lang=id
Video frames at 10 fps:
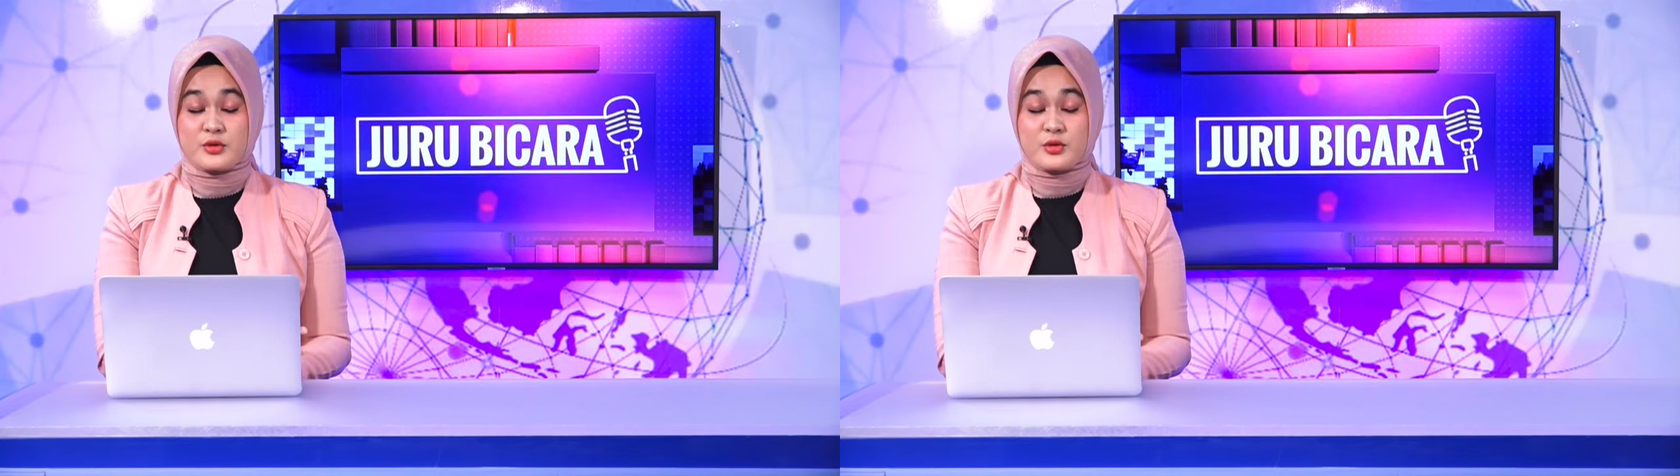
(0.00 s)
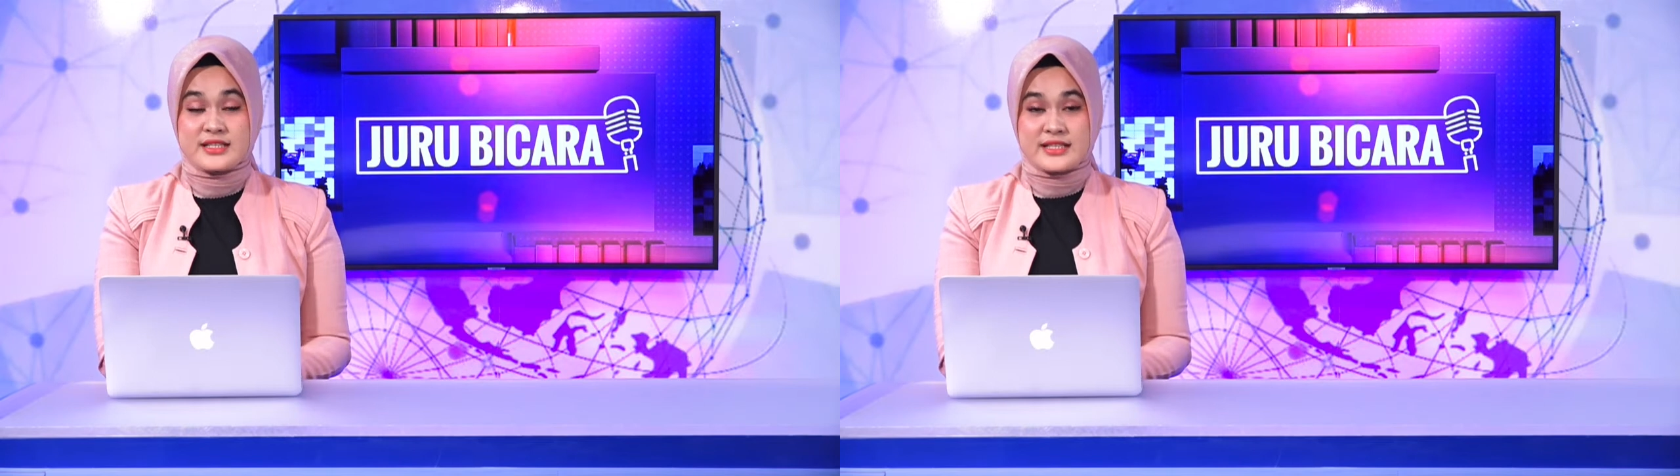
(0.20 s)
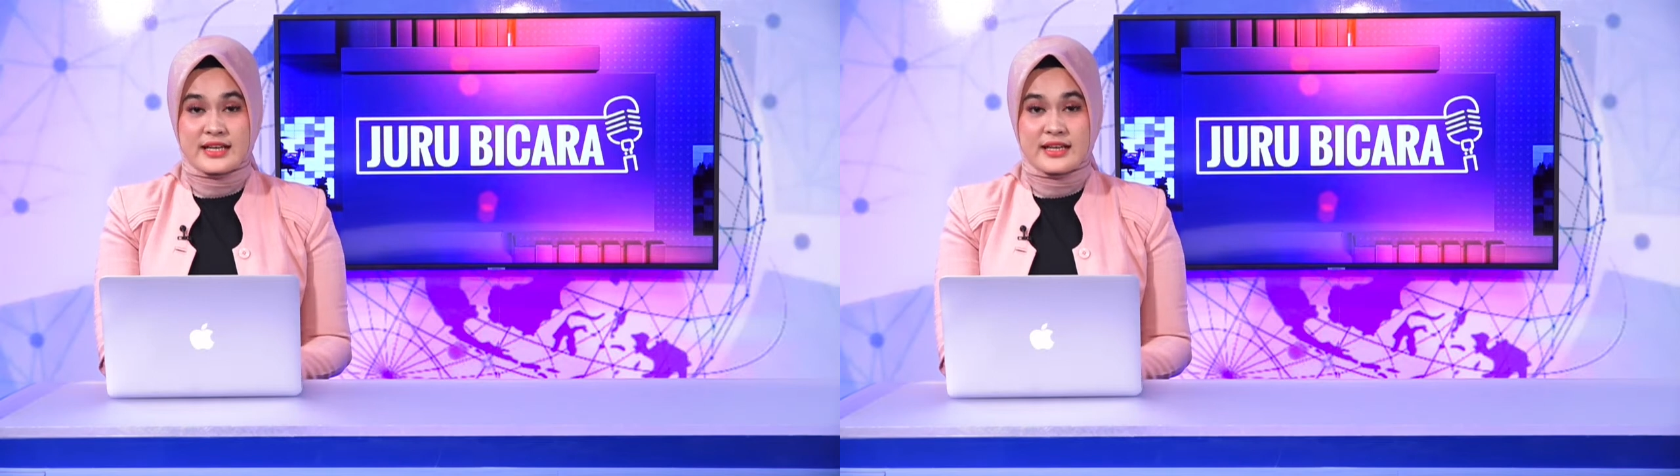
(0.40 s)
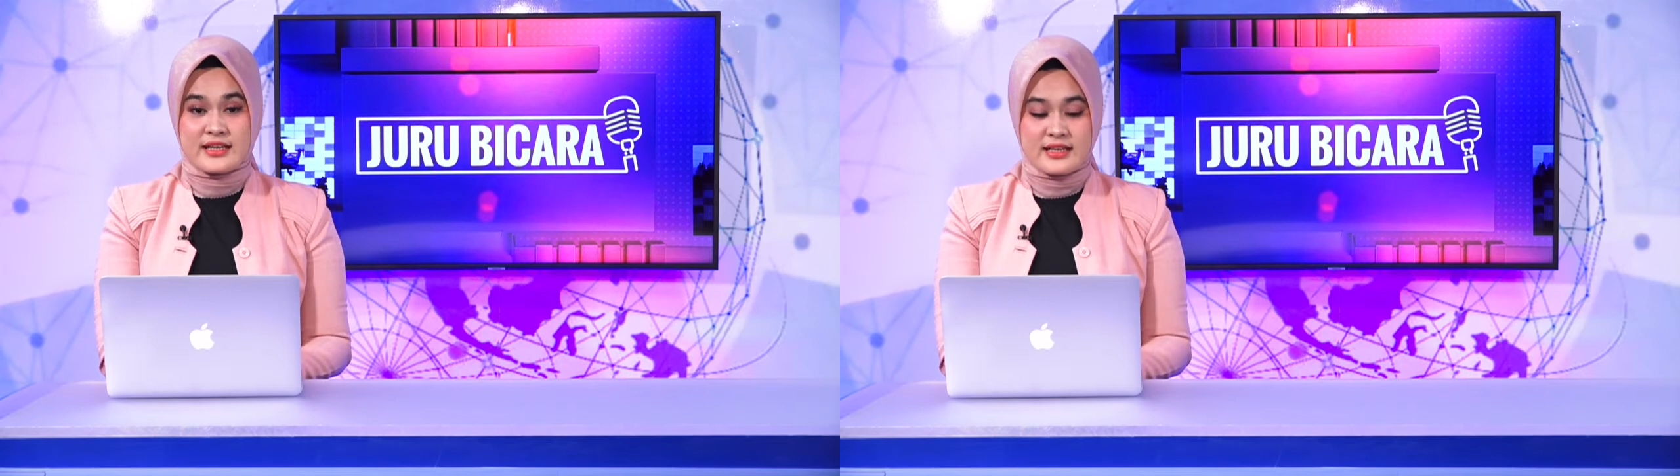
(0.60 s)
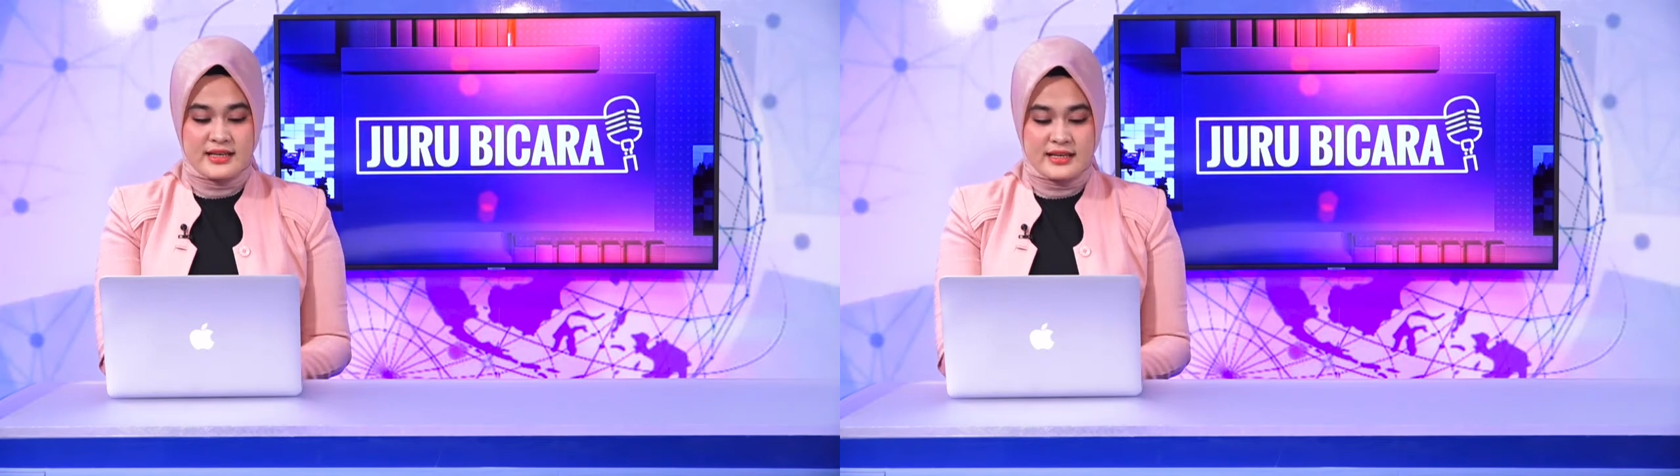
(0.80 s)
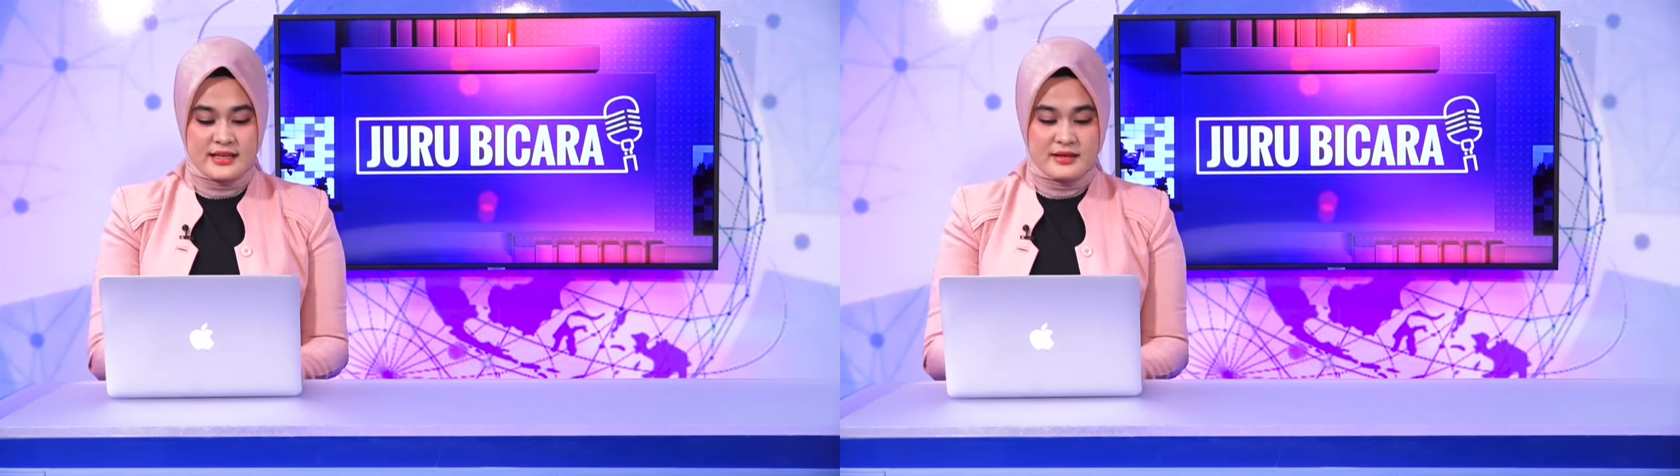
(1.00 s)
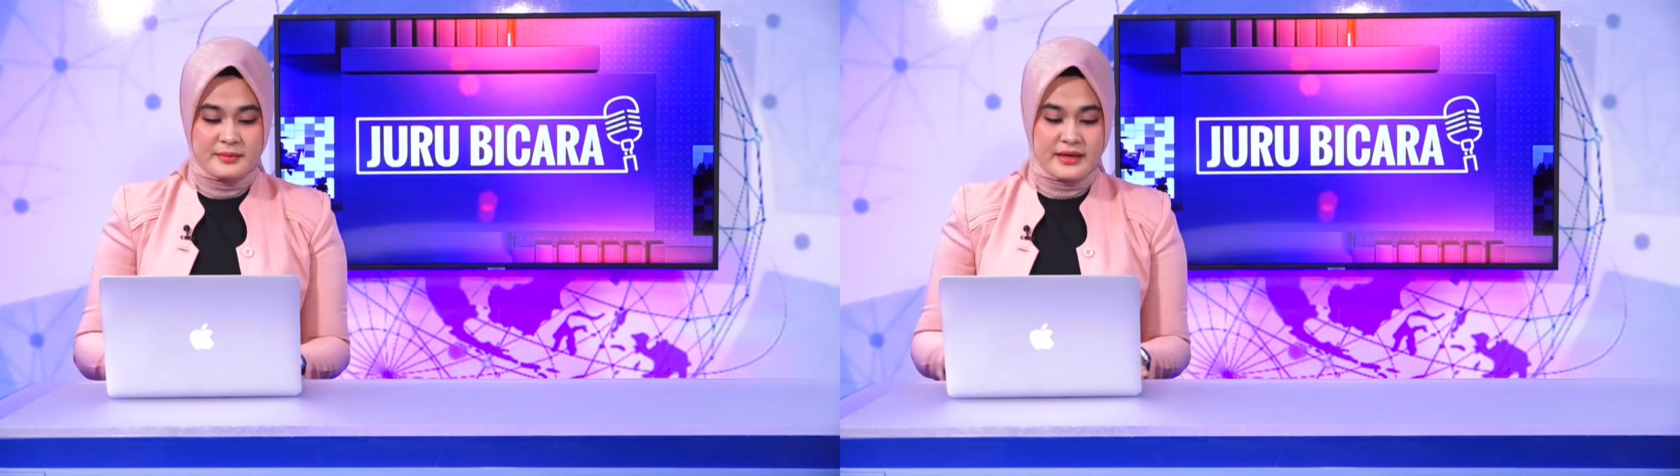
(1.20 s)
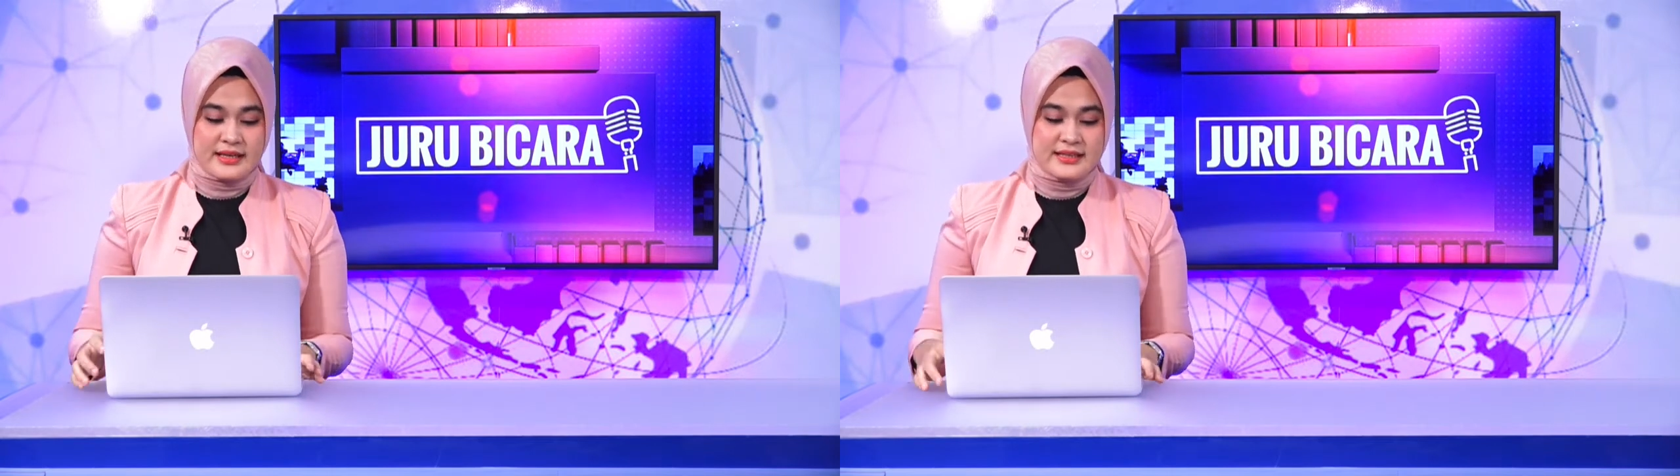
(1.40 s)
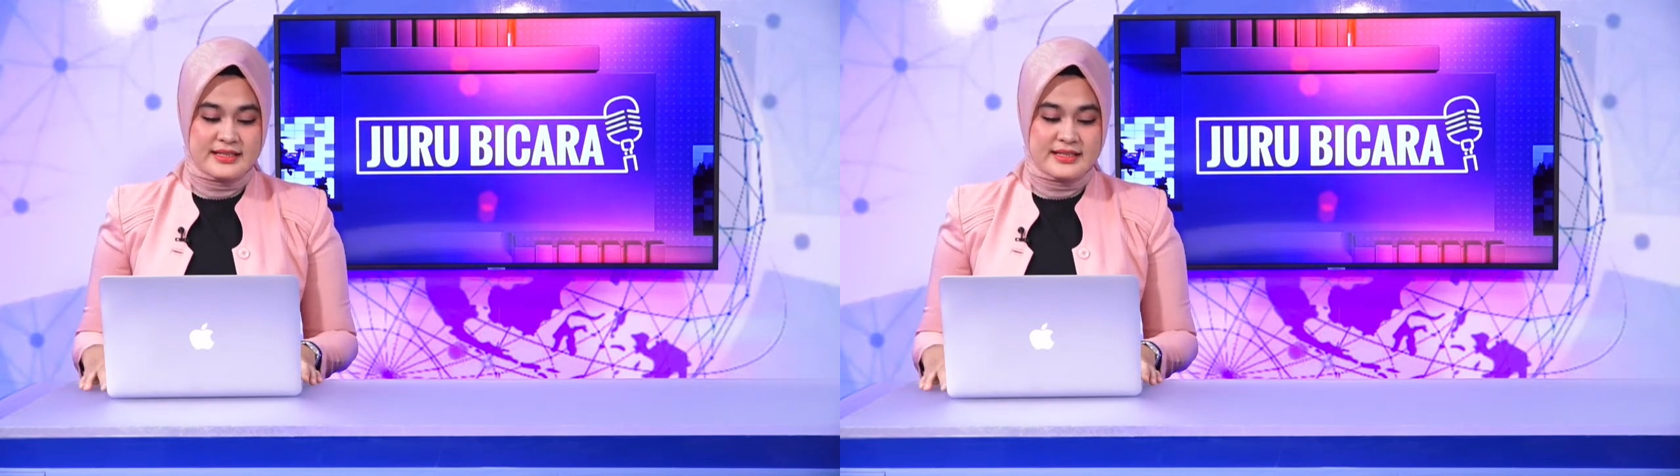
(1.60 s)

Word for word: juru bicara dan Pak